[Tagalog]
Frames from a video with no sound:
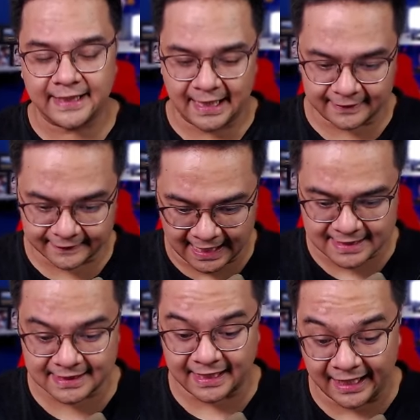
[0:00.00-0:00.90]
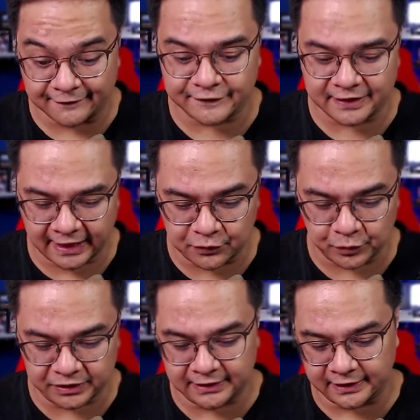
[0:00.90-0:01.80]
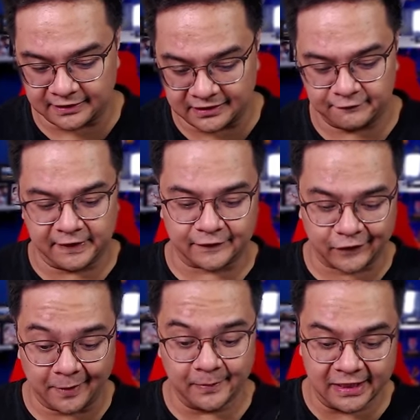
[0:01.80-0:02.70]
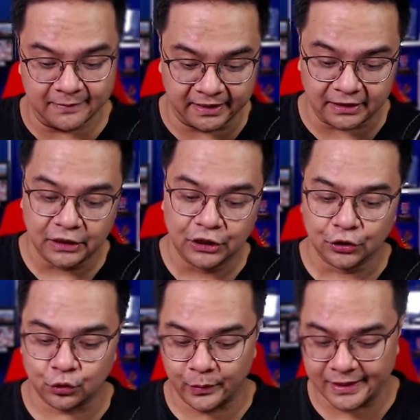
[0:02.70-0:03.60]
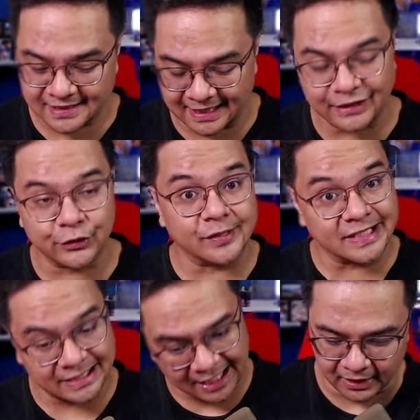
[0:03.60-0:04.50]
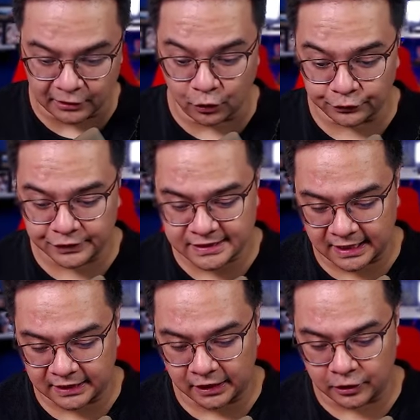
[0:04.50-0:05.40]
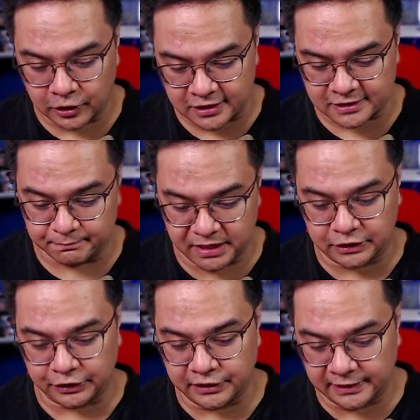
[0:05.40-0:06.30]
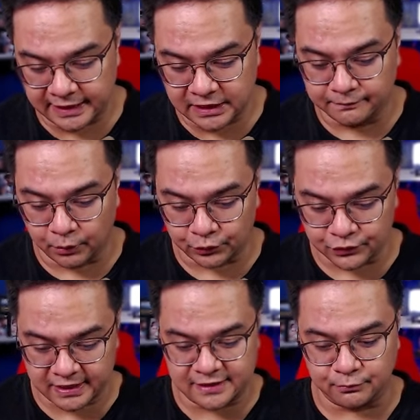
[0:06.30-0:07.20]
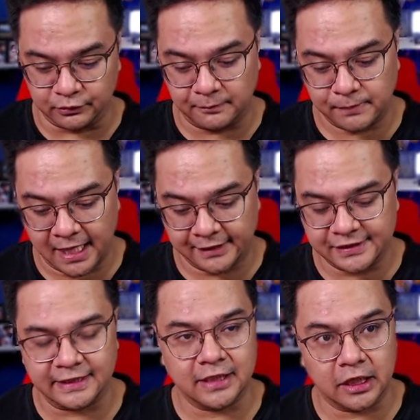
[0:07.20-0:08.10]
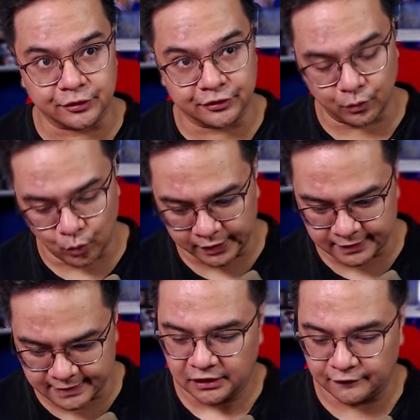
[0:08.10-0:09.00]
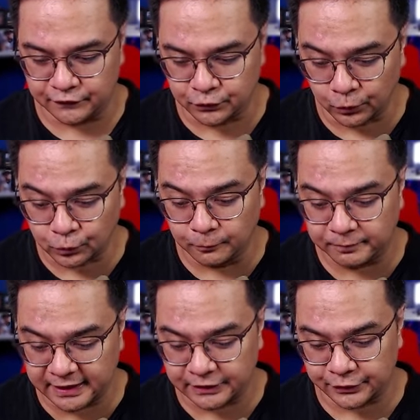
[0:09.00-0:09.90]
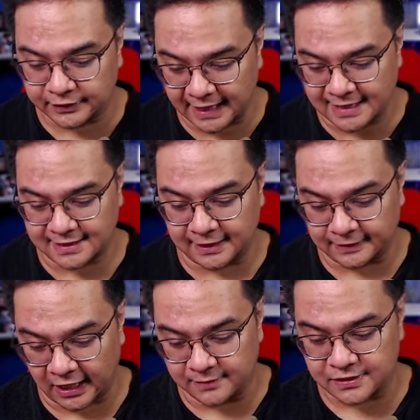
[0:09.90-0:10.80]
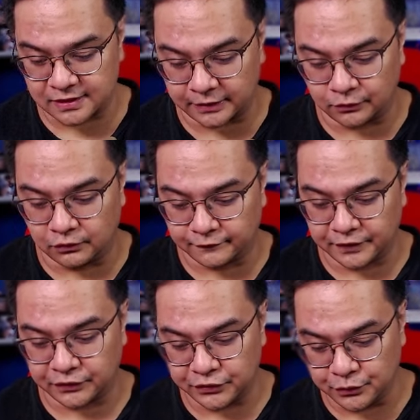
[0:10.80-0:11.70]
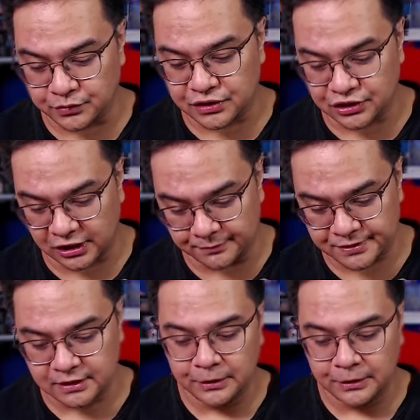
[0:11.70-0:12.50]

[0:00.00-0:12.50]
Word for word: a task every day within the given time limit to extend your streak. A longer streak unlocks bigger league bonuses, multipliers, and other rewards. If you don't complete your task in time, start over to use gems